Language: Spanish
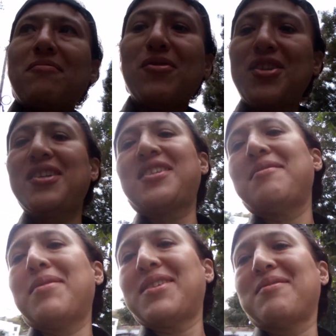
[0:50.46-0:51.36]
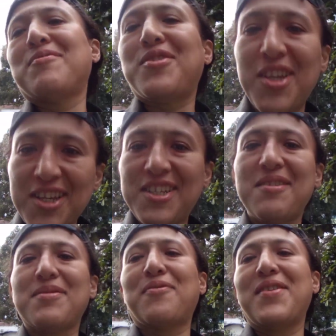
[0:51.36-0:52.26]
Muchísimas,
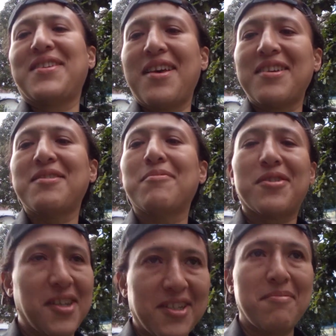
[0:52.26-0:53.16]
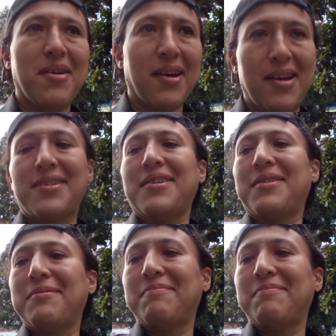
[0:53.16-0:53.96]
muchísimas felicidades y muchísimas gracias.